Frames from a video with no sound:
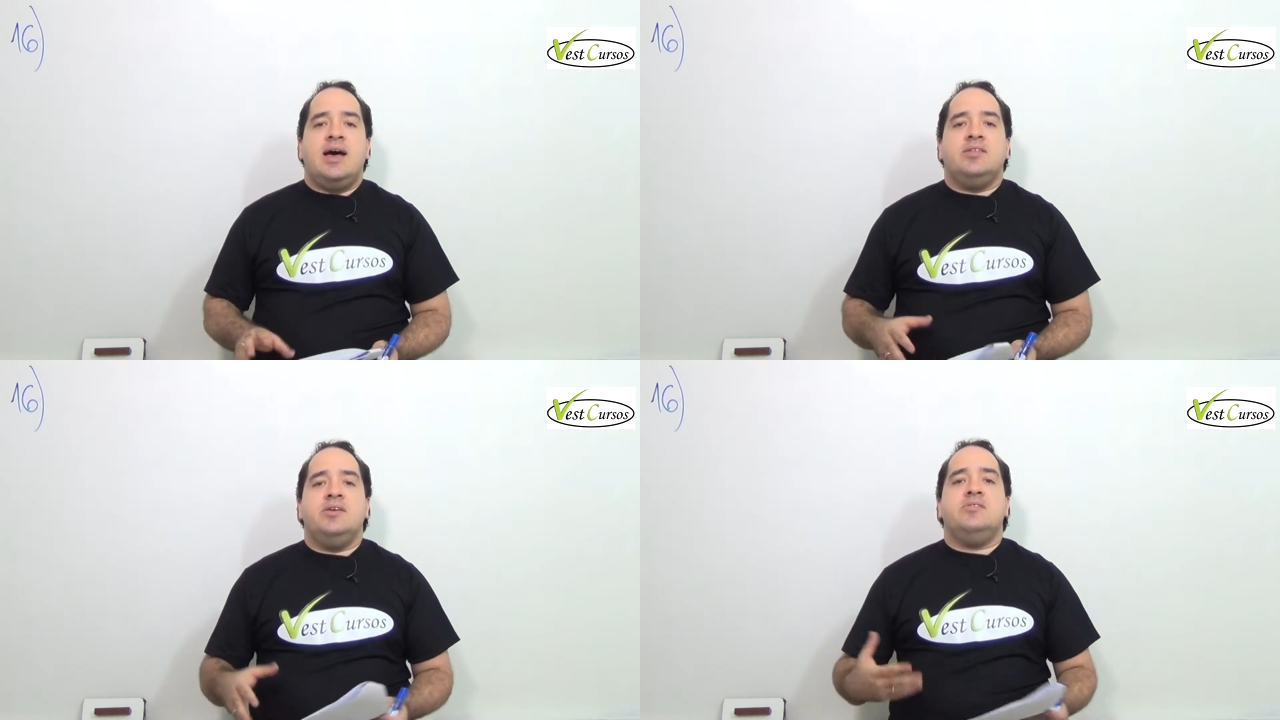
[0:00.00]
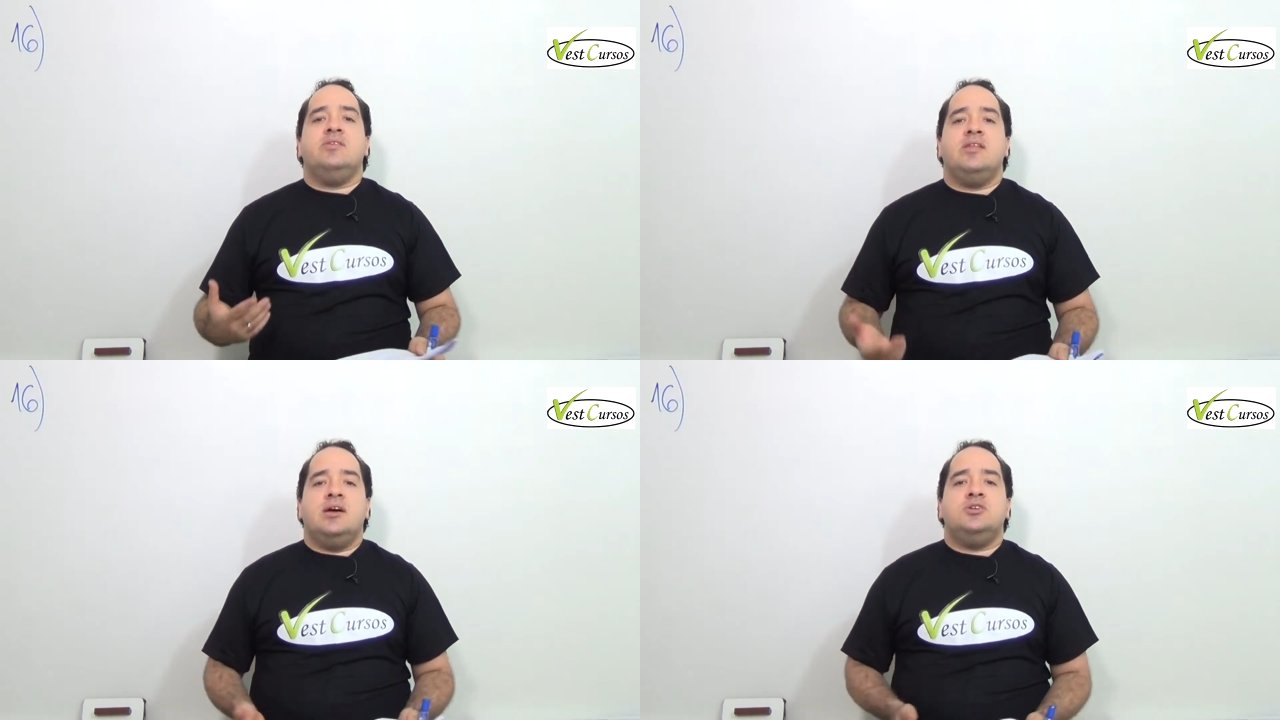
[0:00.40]
a
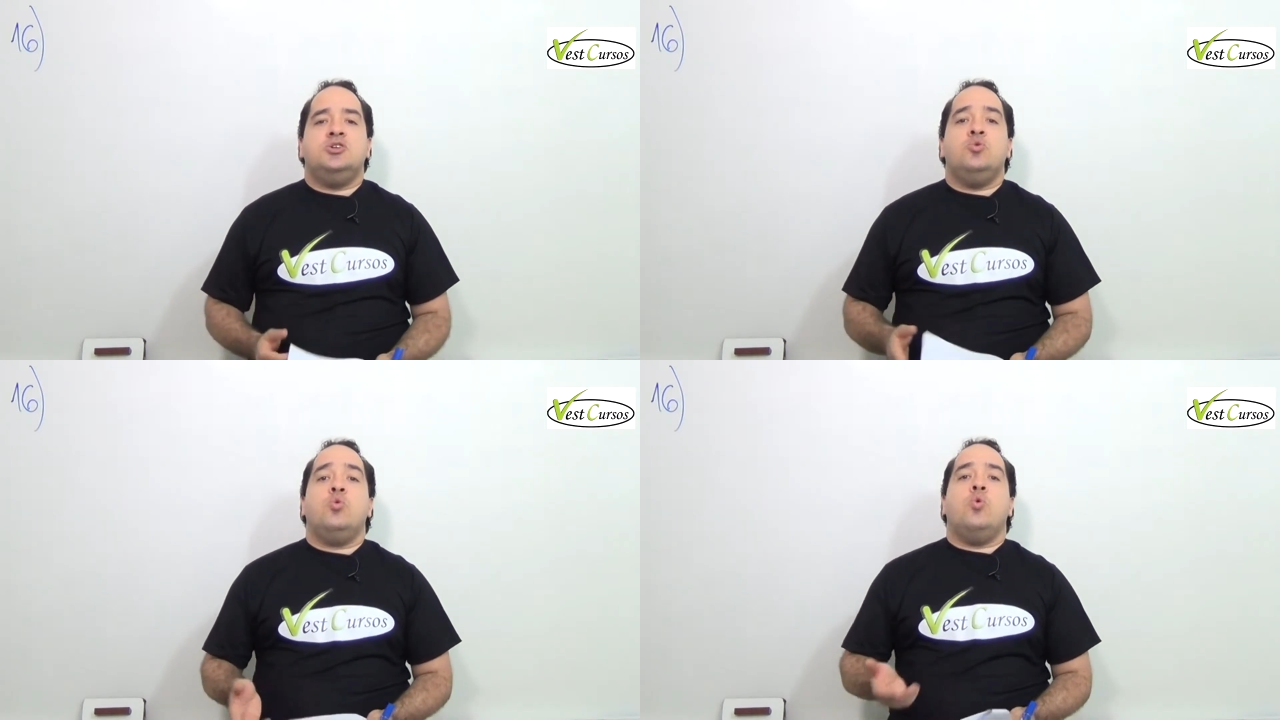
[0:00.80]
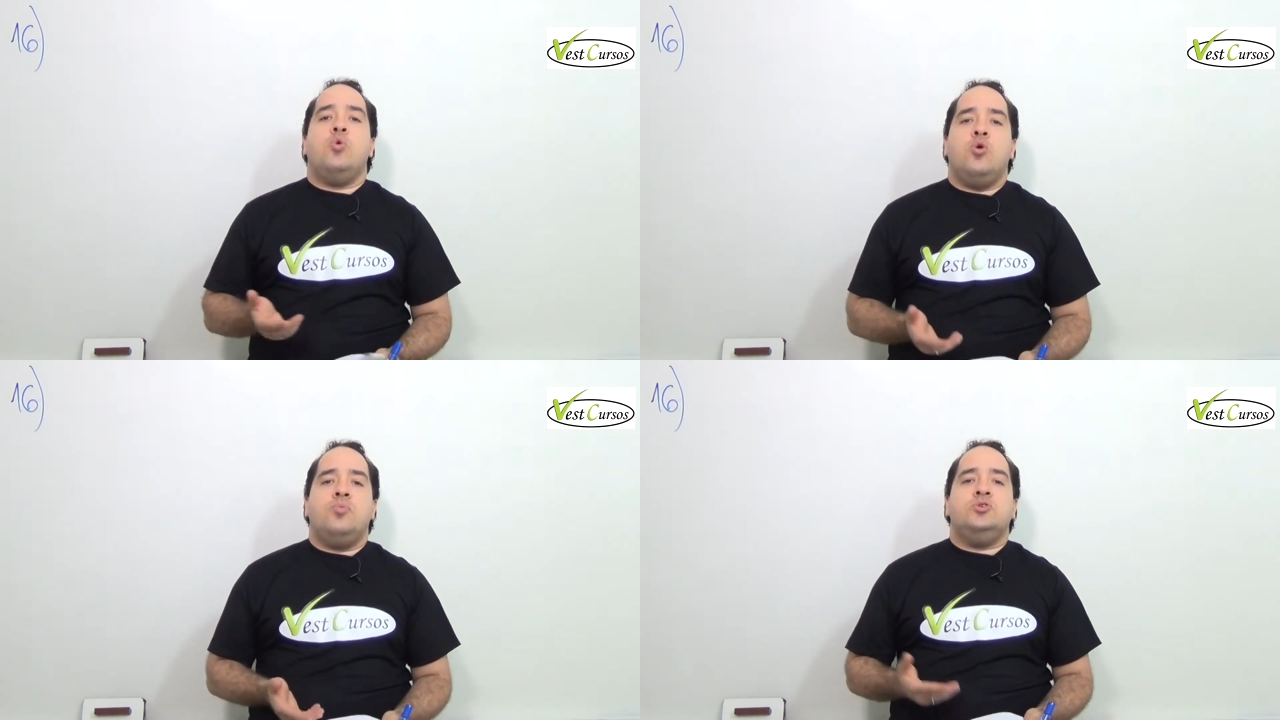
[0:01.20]
densidade do
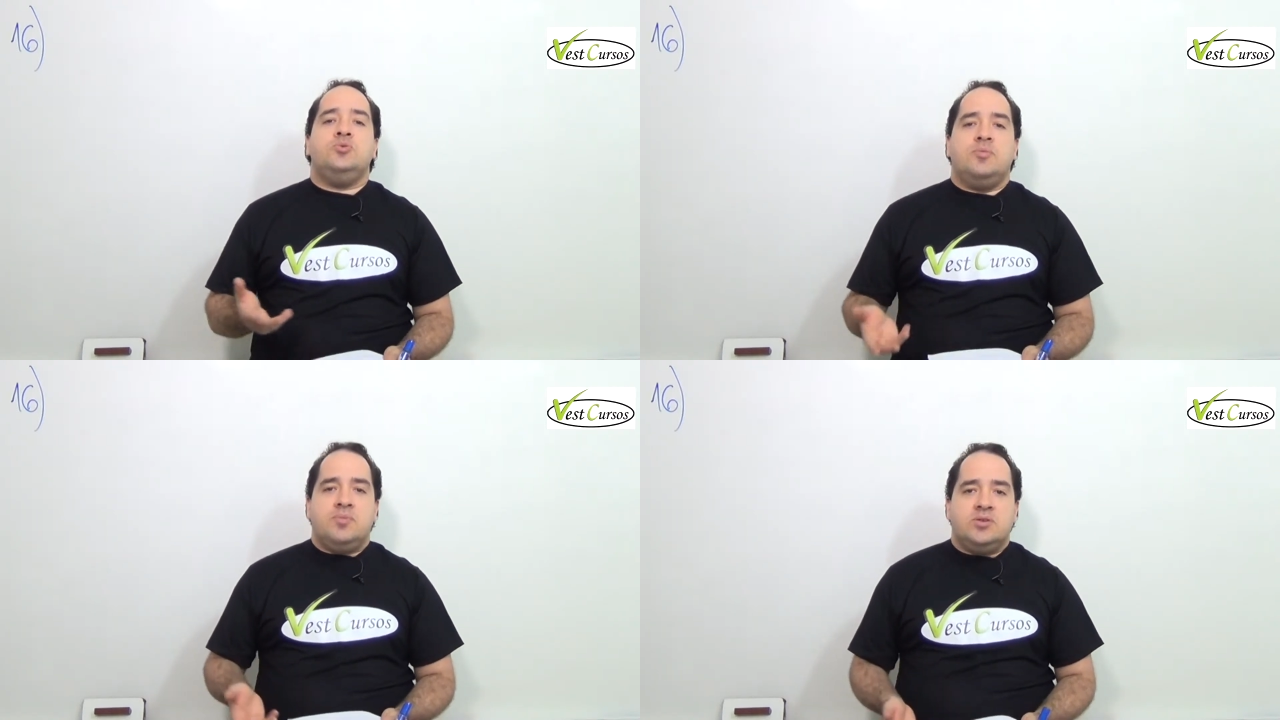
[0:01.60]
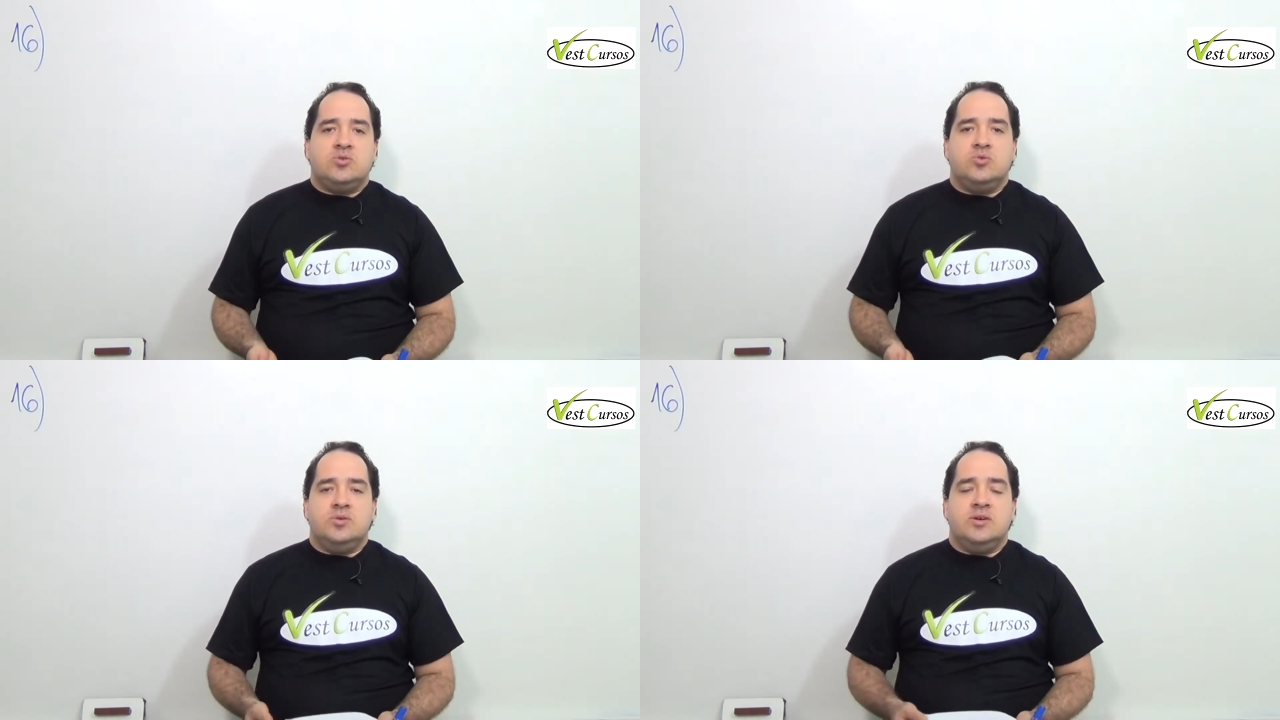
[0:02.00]
corpo de uma
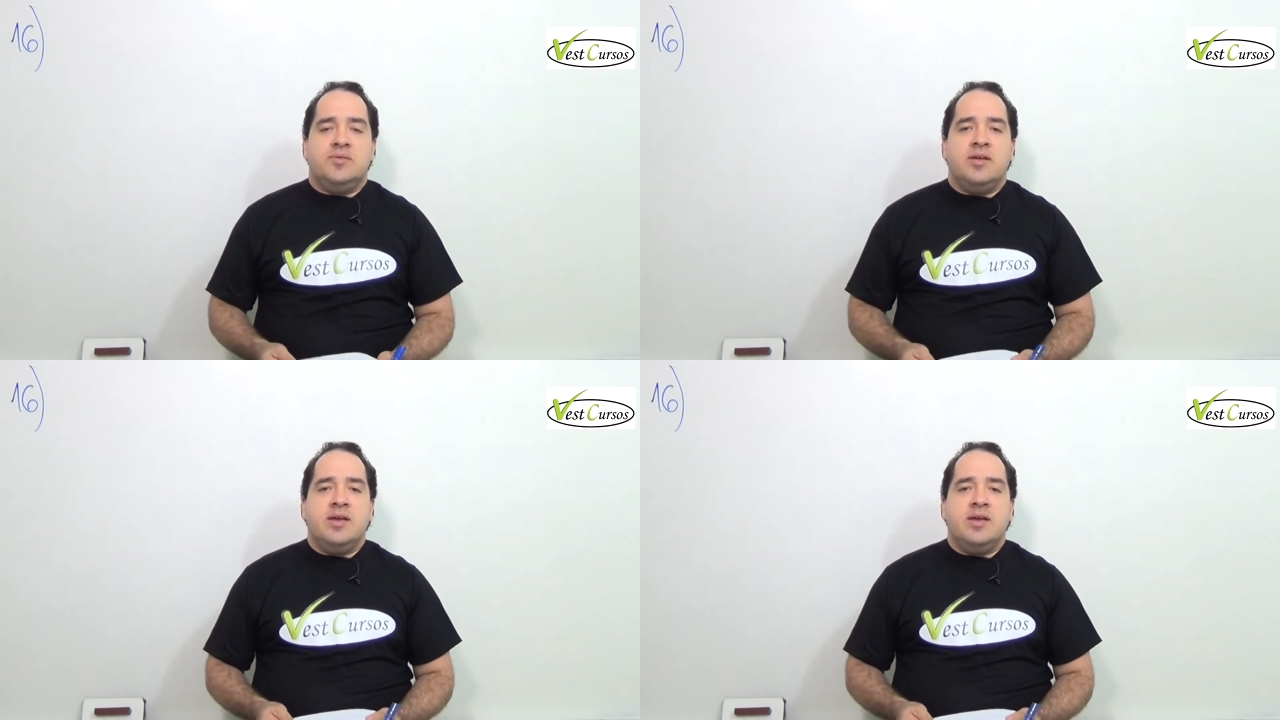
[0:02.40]
pessoa.